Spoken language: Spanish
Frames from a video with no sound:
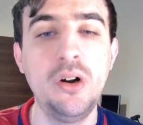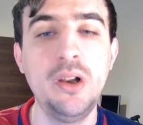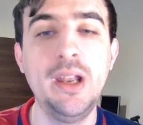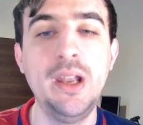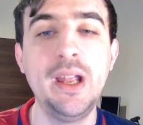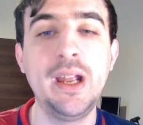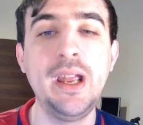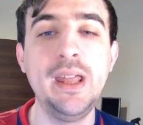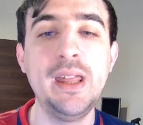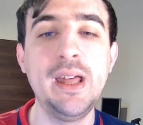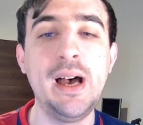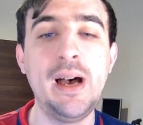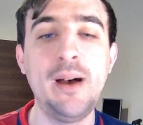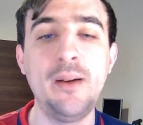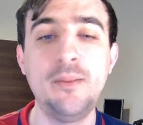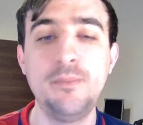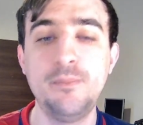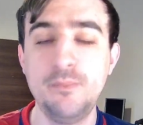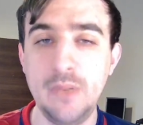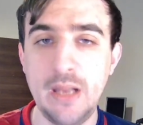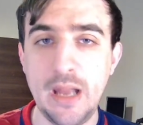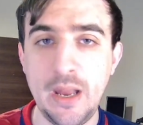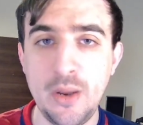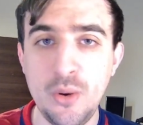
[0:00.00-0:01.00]
Le queda
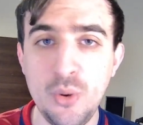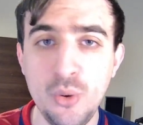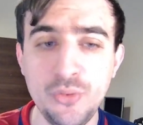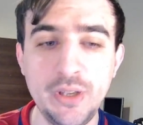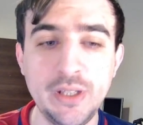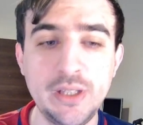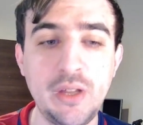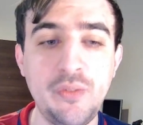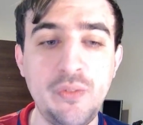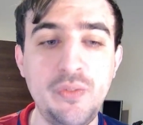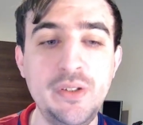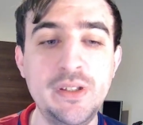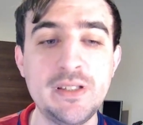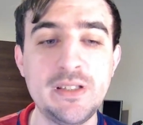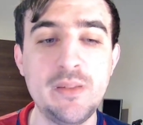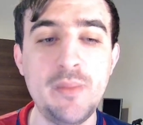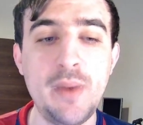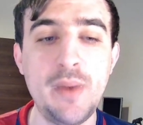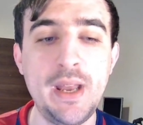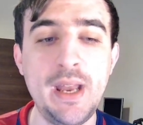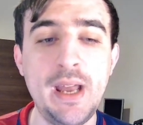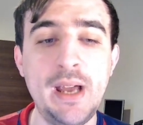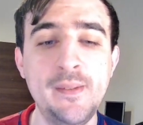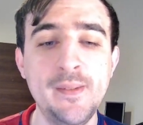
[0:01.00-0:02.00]
Lanús este fin de
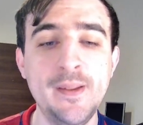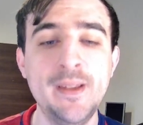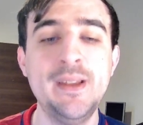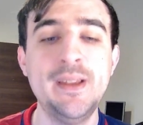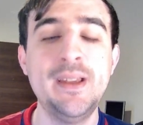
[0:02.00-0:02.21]
semana.